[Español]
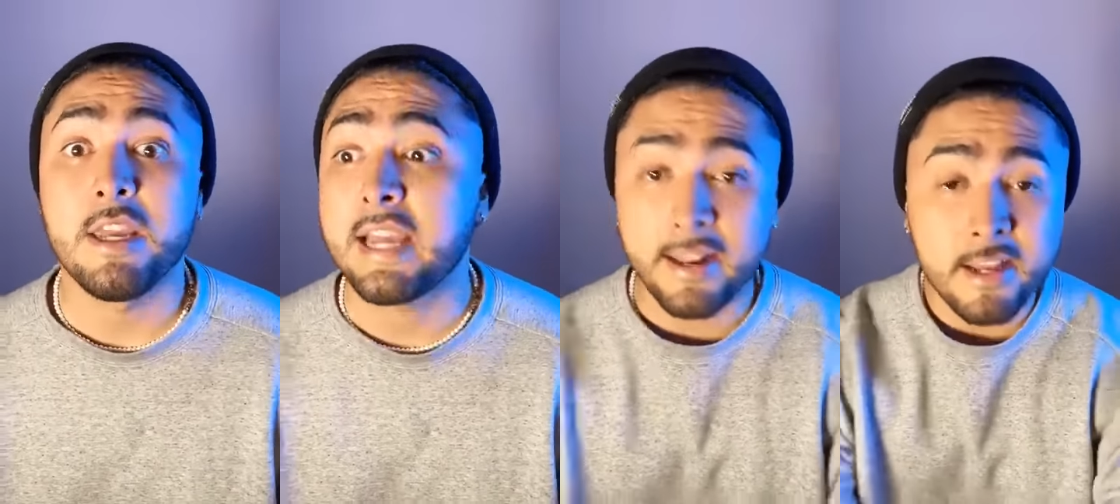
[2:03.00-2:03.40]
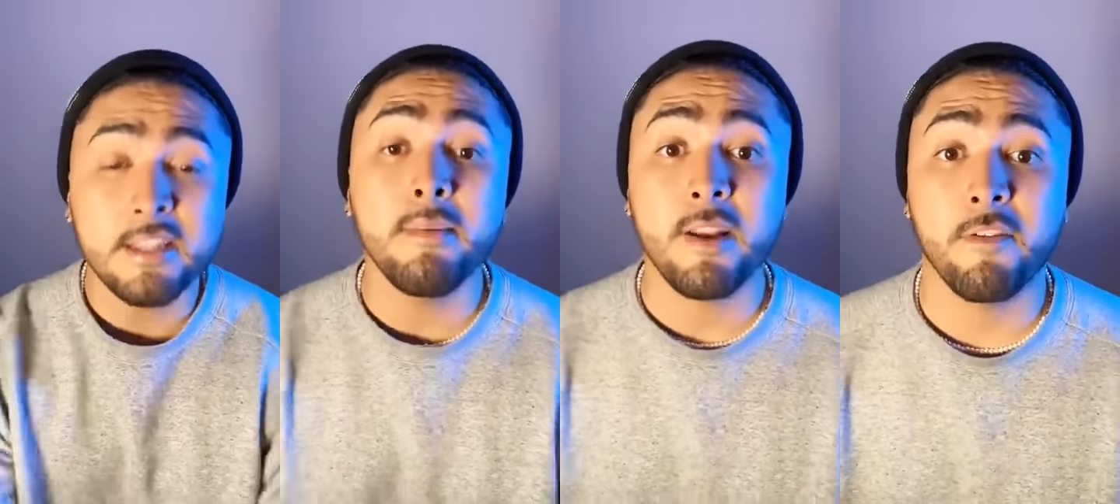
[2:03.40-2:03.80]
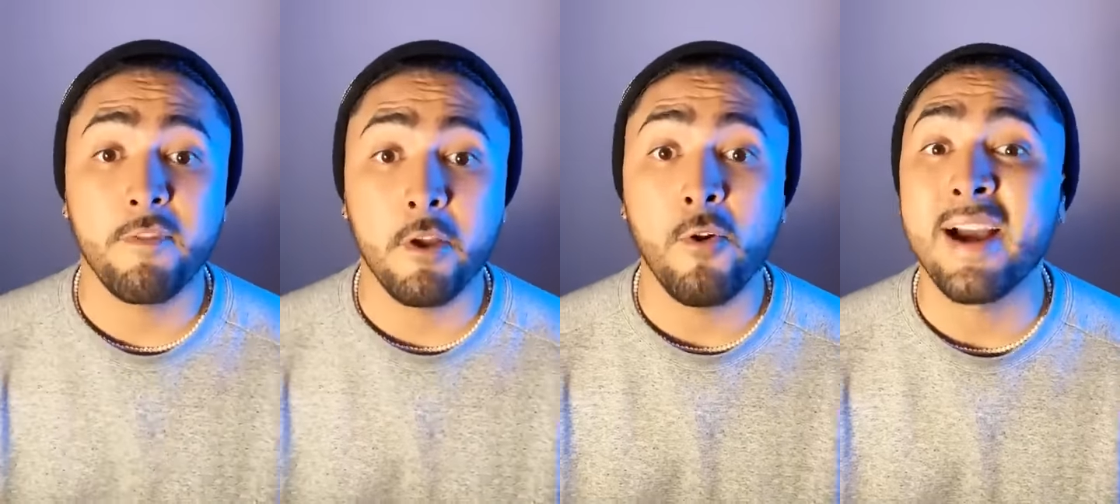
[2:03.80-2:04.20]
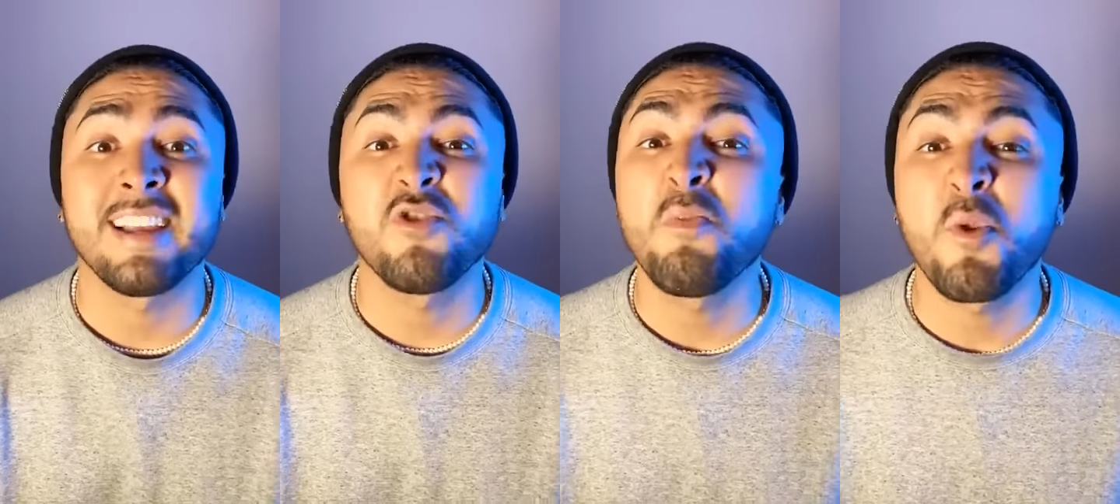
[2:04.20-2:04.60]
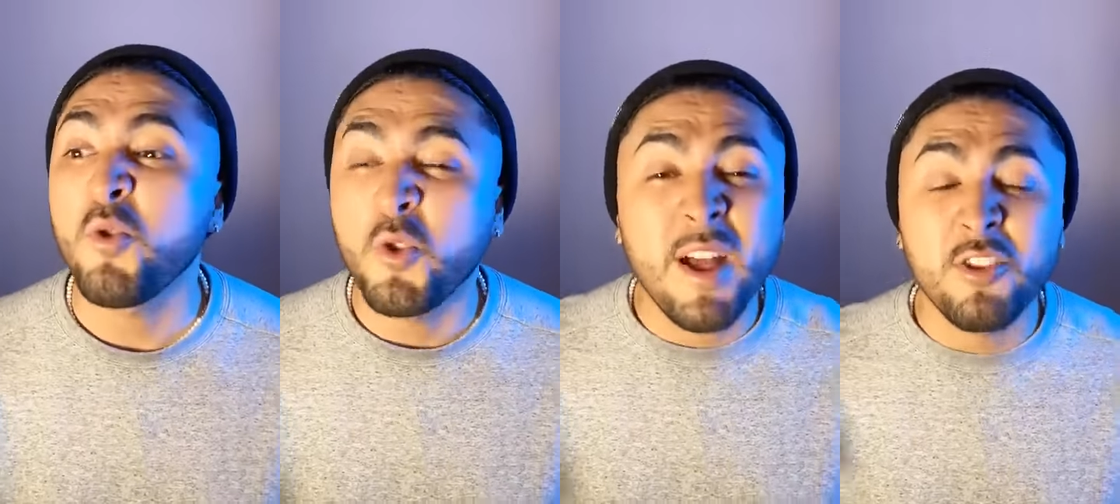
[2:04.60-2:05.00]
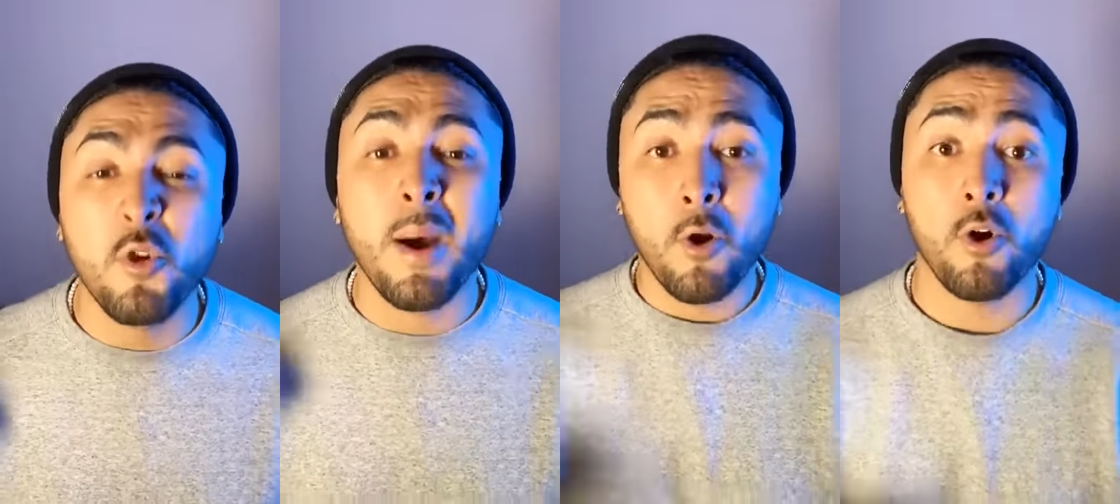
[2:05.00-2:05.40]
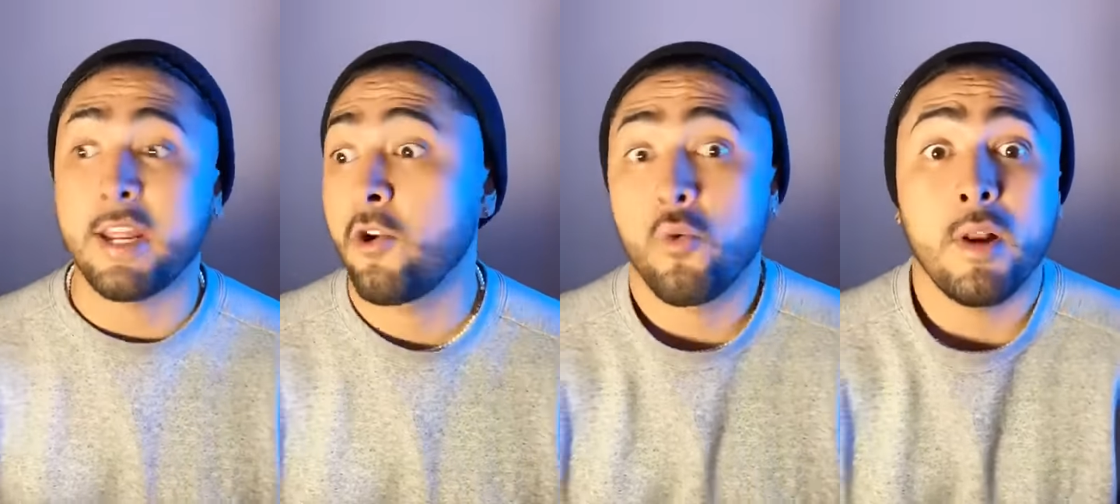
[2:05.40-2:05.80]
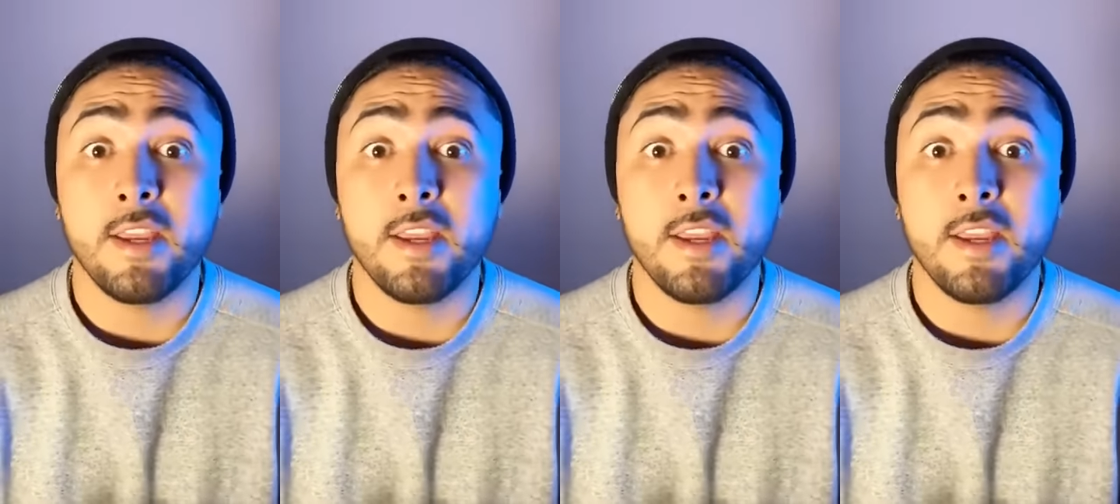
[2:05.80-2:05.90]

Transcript: Y carencia me refiero a que es un producto de alto valor que no